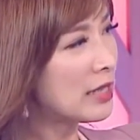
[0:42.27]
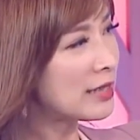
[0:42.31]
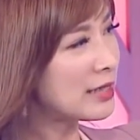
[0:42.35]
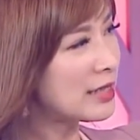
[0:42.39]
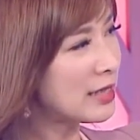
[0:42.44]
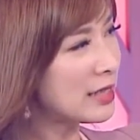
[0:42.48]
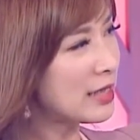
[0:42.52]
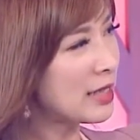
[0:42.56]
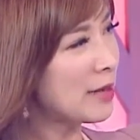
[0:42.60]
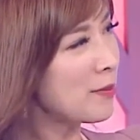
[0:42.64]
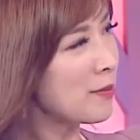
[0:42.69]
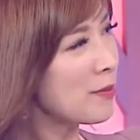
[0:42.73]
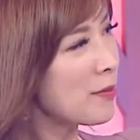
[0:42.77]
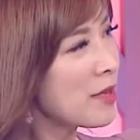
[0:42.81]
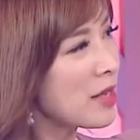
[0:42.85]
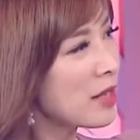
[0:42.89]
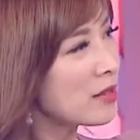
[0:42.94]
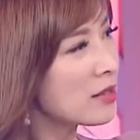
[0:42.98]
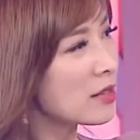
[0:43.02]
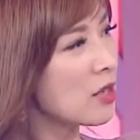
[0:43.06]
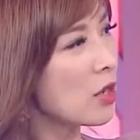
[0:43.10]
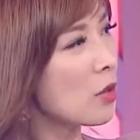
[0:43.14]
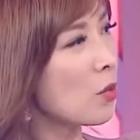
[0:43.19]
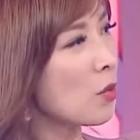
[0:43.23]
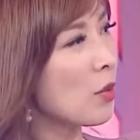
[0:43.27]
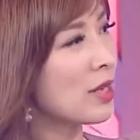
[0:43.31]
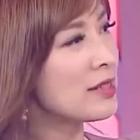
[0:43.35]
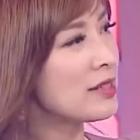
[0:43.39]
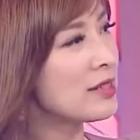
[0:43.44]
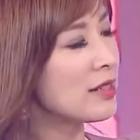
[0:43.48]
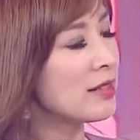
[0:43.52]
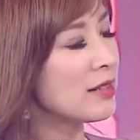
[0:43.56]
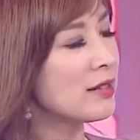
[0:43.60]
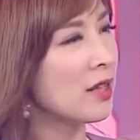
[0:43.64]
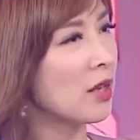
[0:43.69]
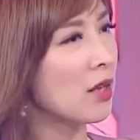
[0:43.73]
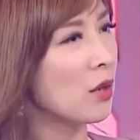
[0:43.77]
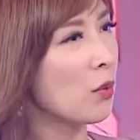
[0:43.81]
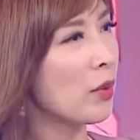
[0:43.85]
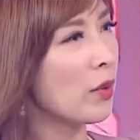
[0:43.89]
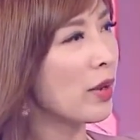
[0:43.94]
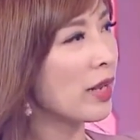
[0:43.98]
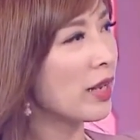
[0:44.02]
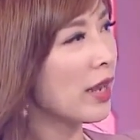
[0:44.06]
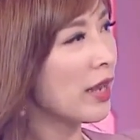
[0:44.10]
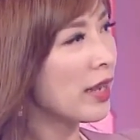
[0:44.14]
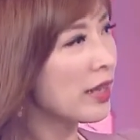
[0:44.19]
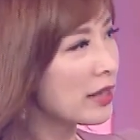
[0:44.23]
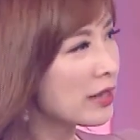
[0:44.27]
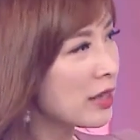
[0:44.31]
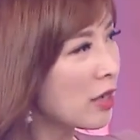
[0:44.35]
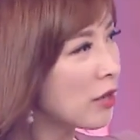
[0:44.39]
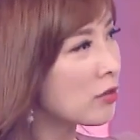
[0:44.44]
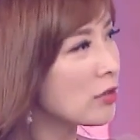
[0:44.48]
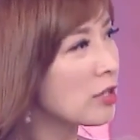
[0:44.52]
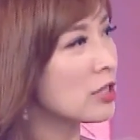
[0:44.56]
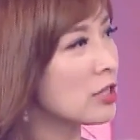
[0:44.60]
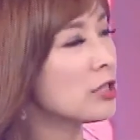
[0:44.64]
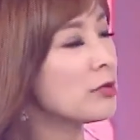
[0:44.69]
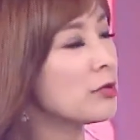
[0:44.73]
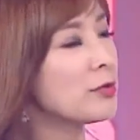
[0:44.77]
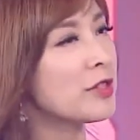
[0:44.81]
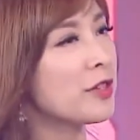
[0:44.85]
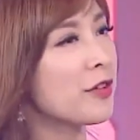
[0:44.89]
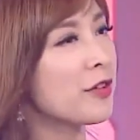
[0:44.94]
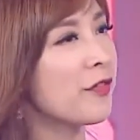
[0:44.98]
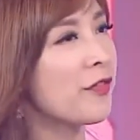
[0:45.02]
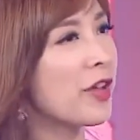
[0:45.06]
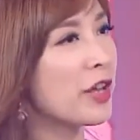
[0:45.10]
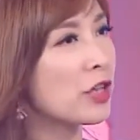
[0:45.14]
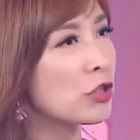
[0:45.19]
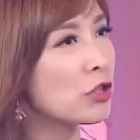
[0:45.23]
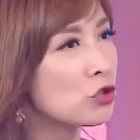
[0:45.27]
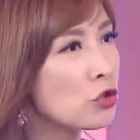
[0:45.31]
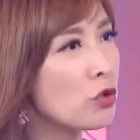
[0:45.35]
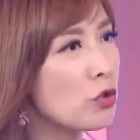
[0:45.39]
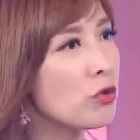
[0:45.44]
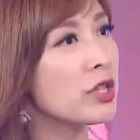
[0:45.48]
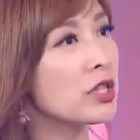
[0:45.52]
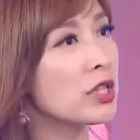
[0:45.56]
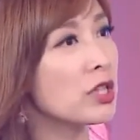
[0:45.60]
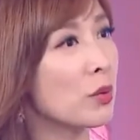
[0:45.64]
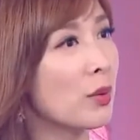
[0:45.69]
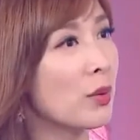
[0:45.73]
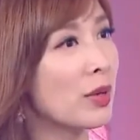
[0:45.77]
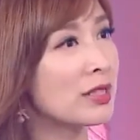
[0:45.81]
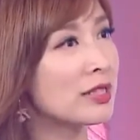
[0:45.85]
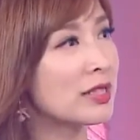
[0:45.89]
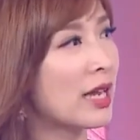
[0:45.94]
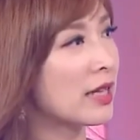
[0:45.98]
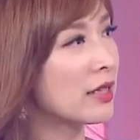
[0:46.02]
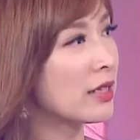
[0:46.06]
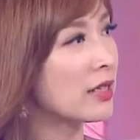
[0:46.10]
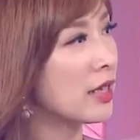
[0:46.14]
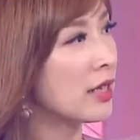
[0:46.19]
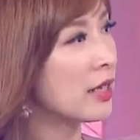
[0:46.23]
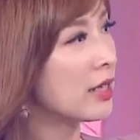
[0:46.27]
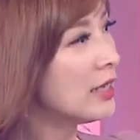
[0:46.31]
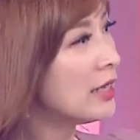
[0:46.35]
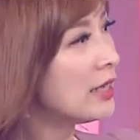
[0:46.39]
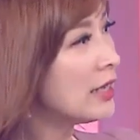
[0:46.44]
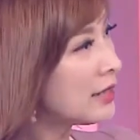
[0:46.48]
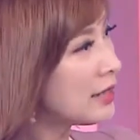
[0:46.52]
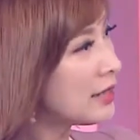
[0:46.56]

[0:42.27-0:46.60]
前面这个关键点位，哎，到底是不是非常重要的观察点？